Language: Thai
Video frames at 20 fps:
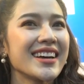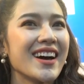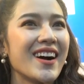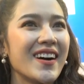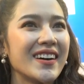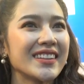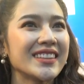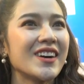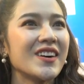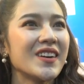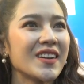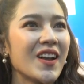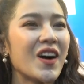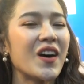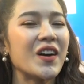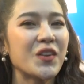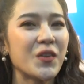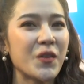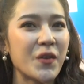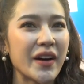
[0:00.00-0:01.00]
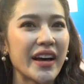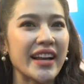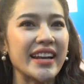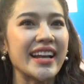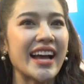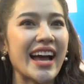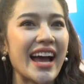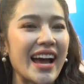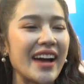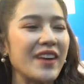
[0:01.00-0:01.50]
ก็ต้องรอดูกัน
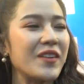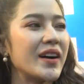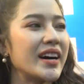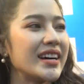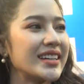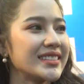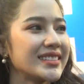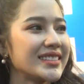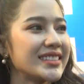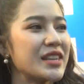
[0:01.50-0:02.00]
ค่ะ ว่า